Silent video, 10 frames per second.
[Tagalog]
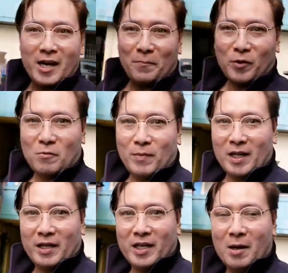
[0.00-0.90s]
Ayan po yung
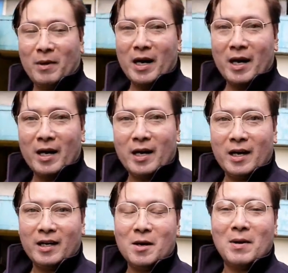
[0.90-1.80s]
building namin
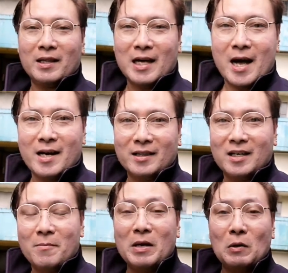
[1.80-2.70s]
and nabalitaan
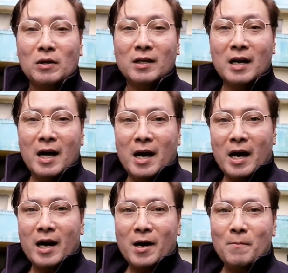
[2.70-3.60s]
natin na mayroon
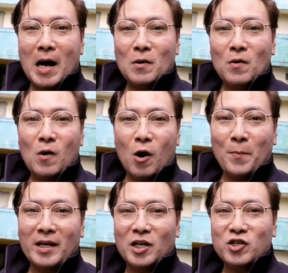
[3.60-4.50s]
uh, ah, bagong
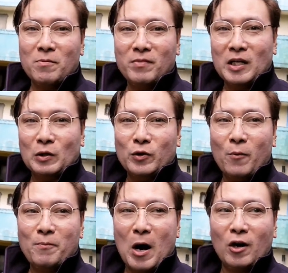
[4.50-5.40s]
open na gym dito,
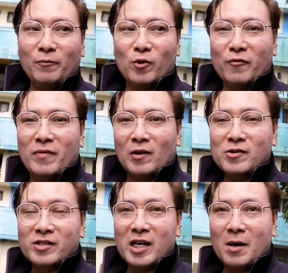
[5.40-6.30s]
yung pound for
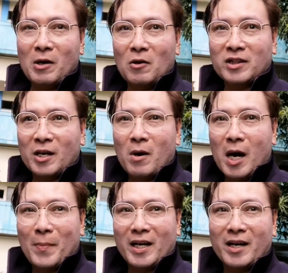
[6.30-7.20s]
pound. So sana mayroon tayong
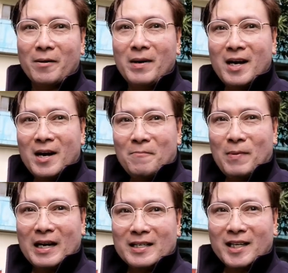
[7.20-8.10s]
makapanayam
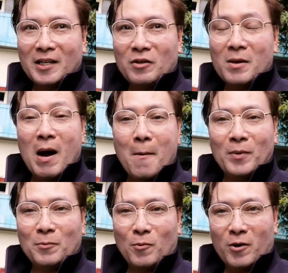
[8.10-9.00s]
para sa ganun ay eh,
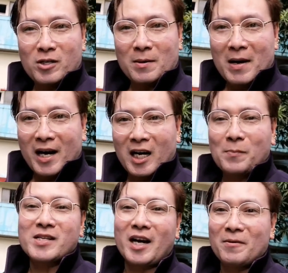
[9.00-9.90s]
ma-update ko yung sa mga
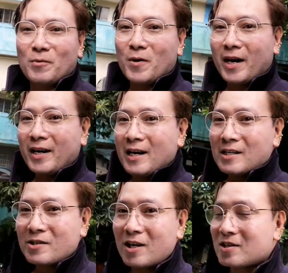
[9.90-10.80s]
ganap sa aking buhay.
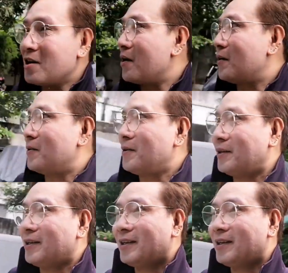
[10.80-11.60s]
So let's go!